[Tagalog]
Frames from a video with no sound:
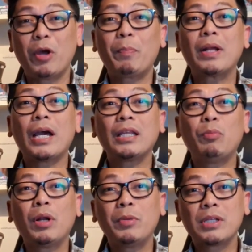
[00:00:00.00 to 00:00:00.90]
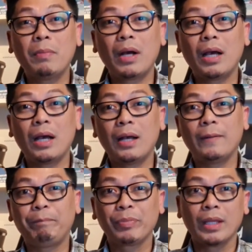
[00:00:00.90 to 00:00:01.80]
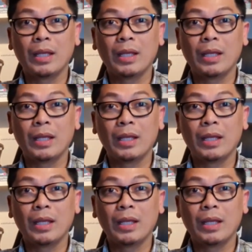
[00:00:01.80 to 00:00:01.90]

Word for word: Pero pag nakita mo naman sa mga